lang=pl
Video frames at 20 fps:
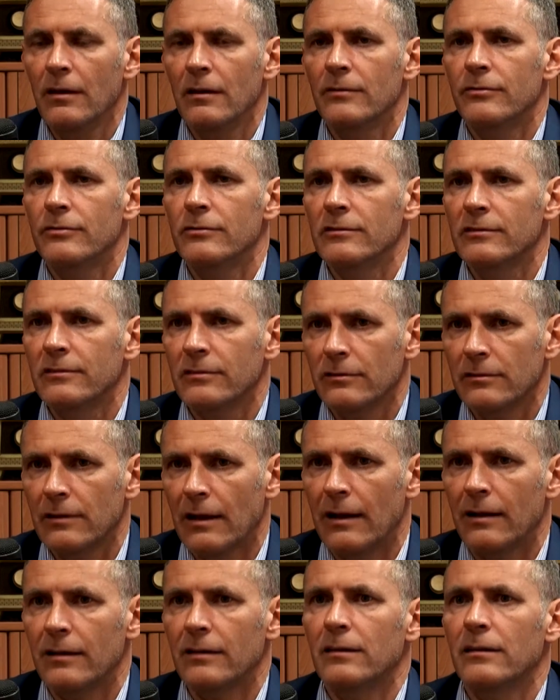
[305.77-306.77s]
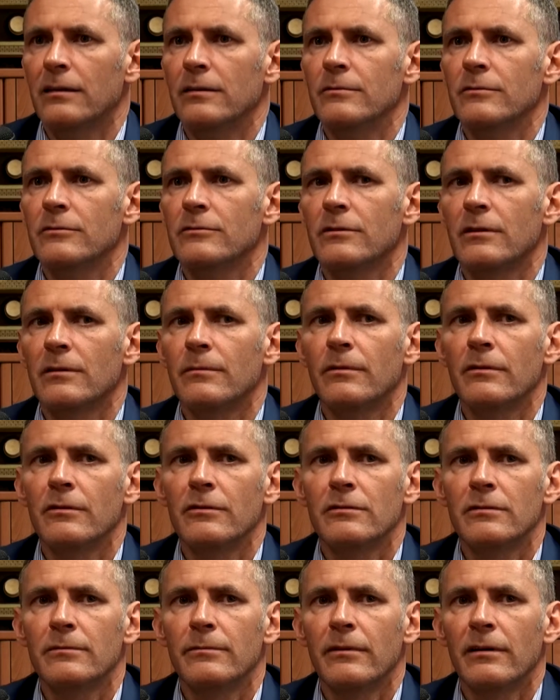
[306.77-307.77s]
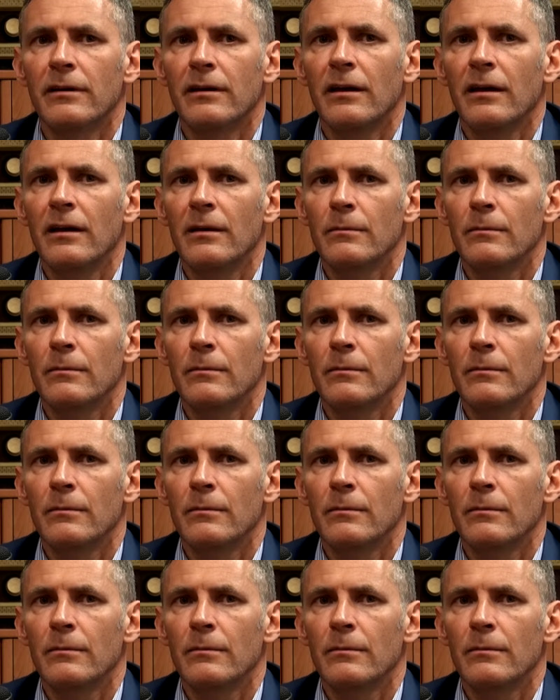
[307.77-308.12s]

funkcjonalnym, który byłby